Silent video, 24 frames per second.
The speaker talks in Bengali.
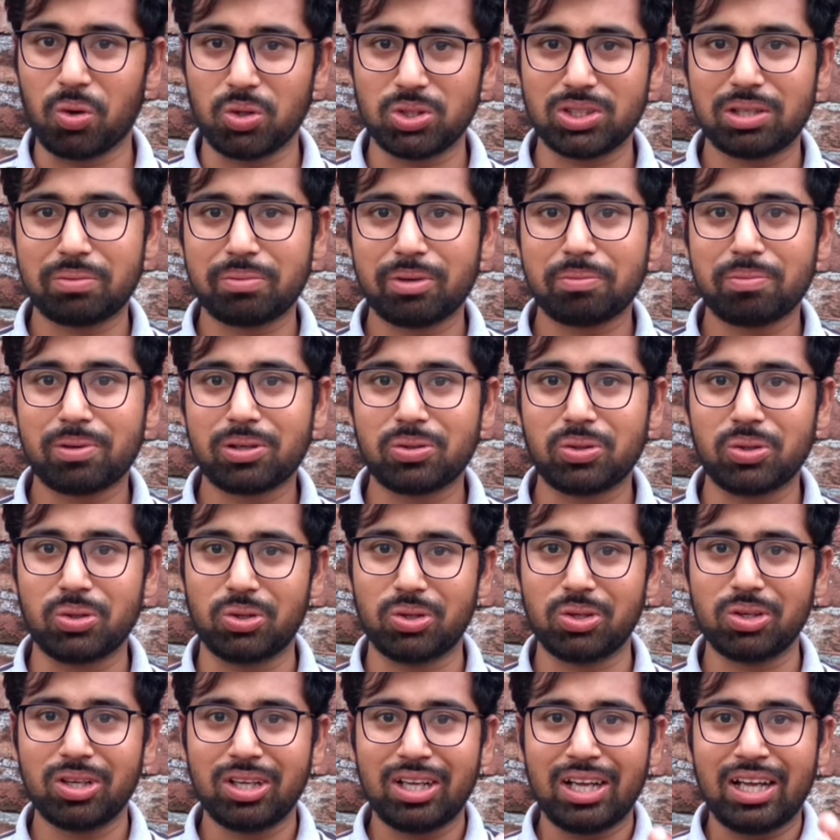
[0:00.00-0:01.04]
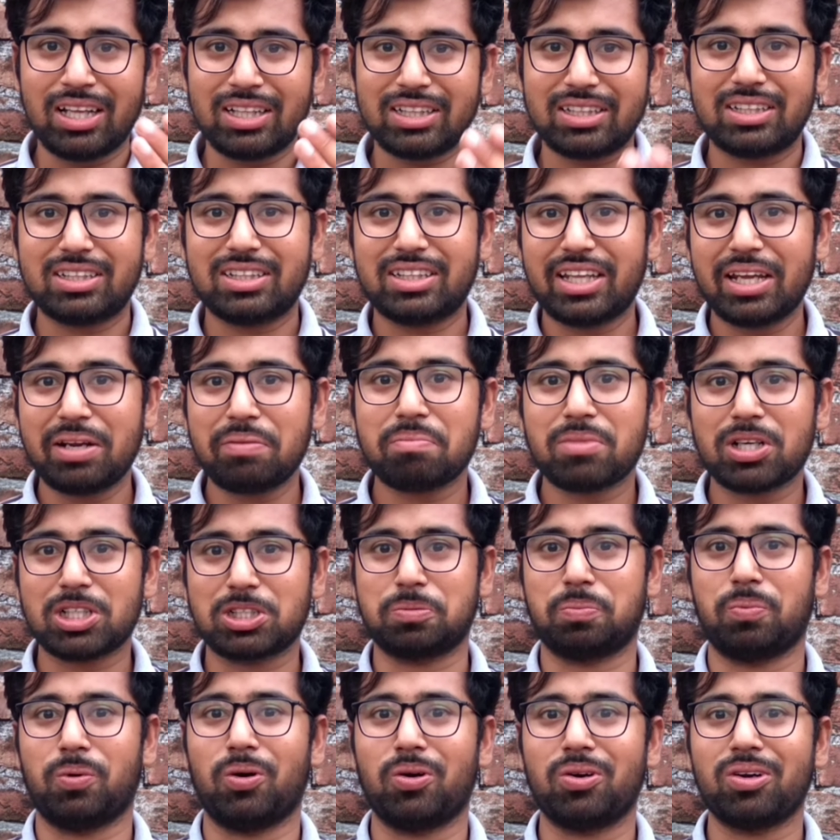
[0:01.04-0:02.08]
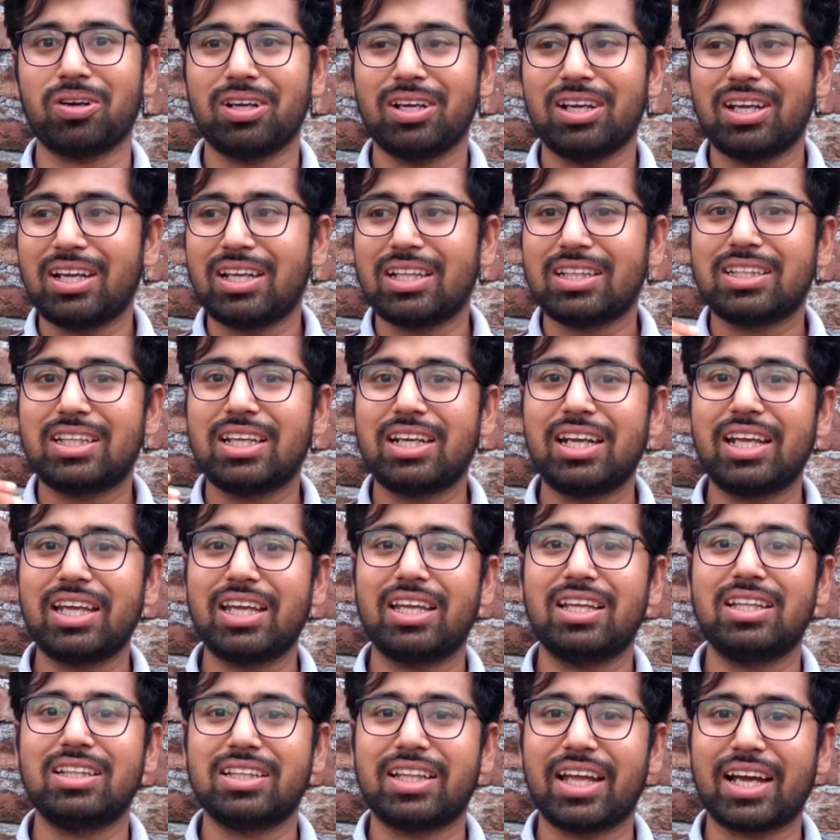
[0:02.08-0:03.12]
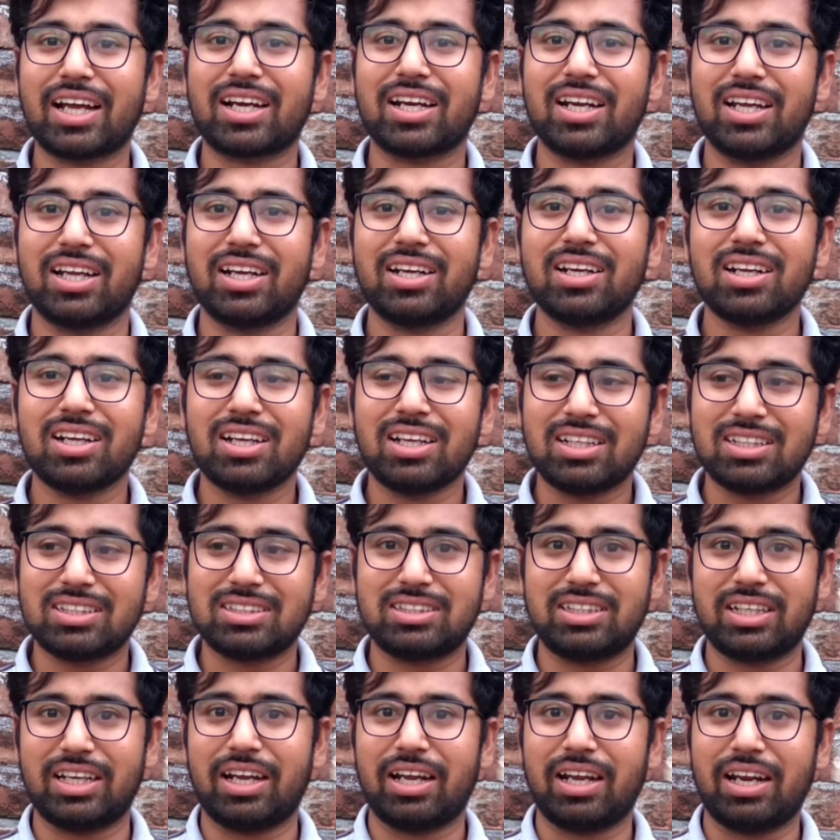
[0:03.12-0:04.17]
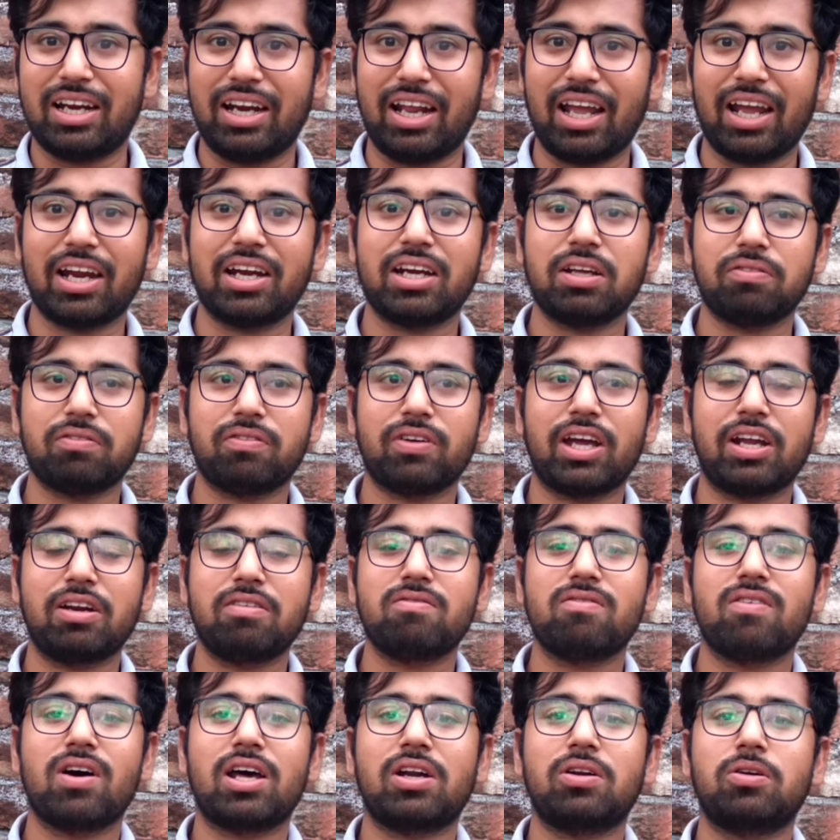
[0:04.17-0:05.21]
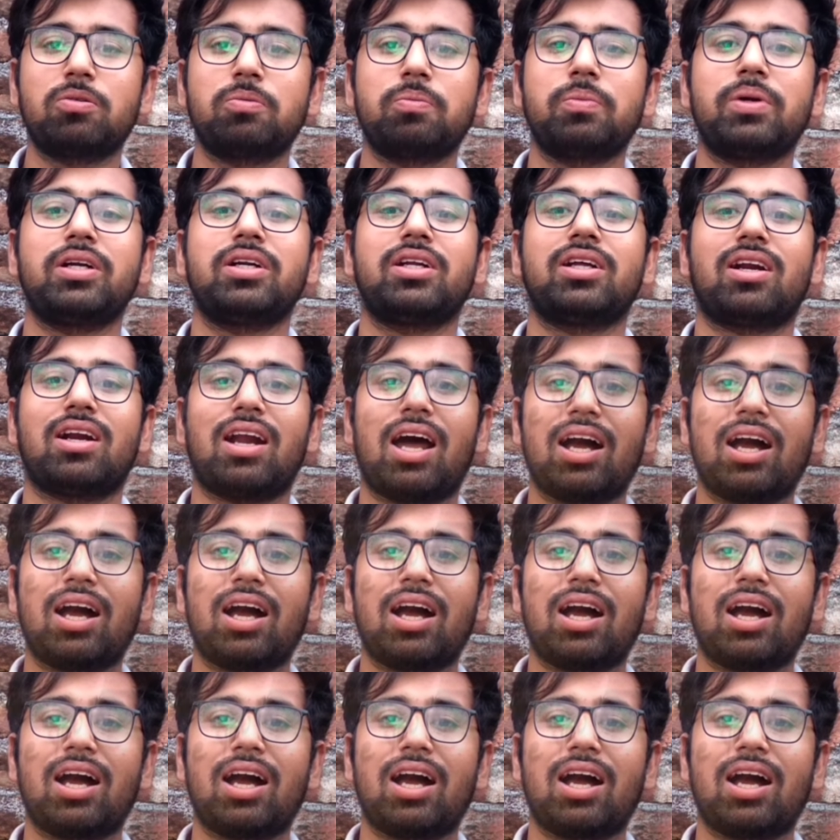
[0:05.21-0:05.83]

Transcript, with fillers: মজার ব্যাপার হলো তিন মাস পর তিনি দেখলেন যে নেগেটিভ এনভায়রনমেন্টে